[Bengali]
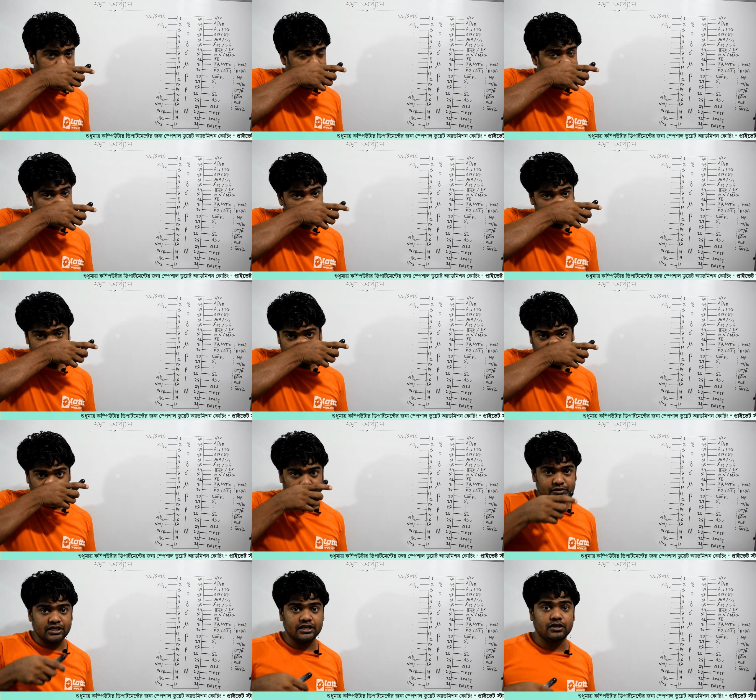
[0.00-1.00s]
হিন্টস দিছিলাম
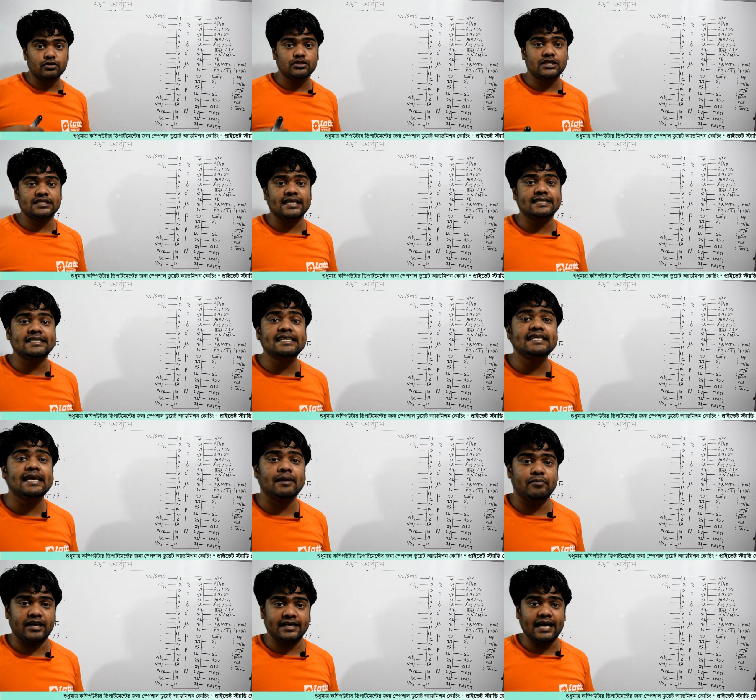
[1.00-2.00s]
সেটা হচ্ছে যে
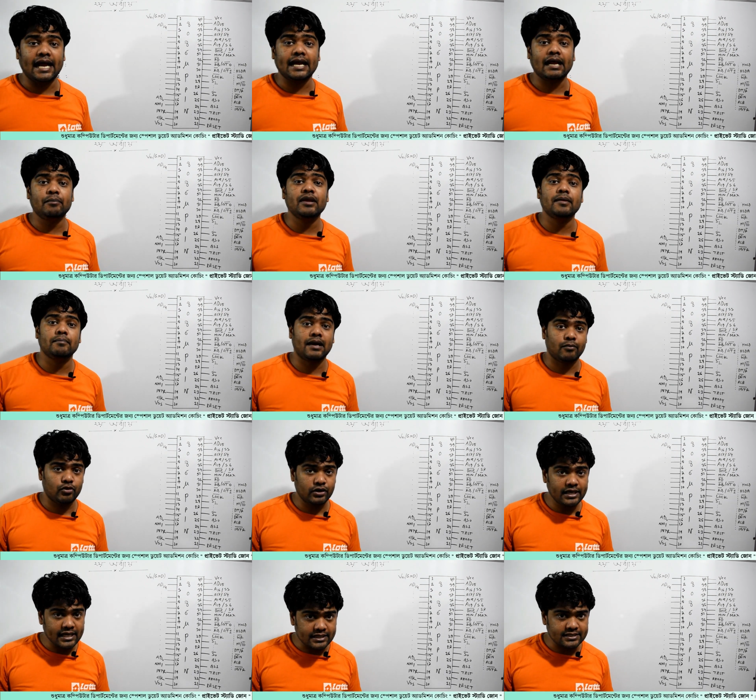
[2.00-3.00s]
ডিএমএ ডাইনামিক
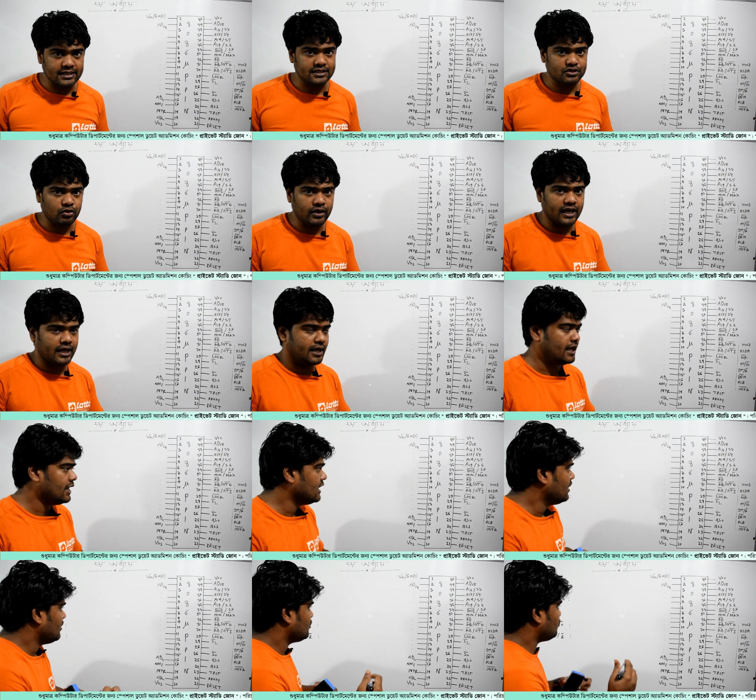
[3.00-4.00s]
মেমোরি এক্সেস ওকে
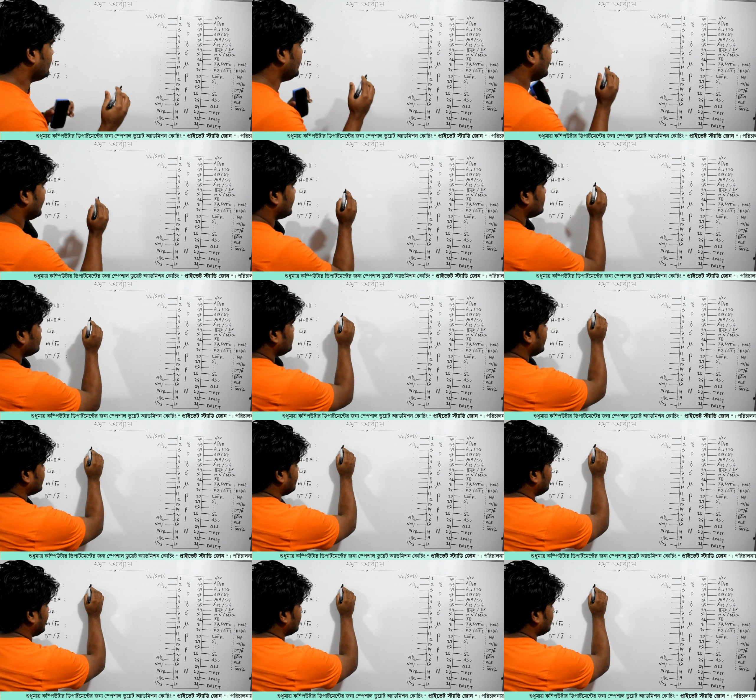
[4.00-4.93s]
ধরেন এটা যদি একটা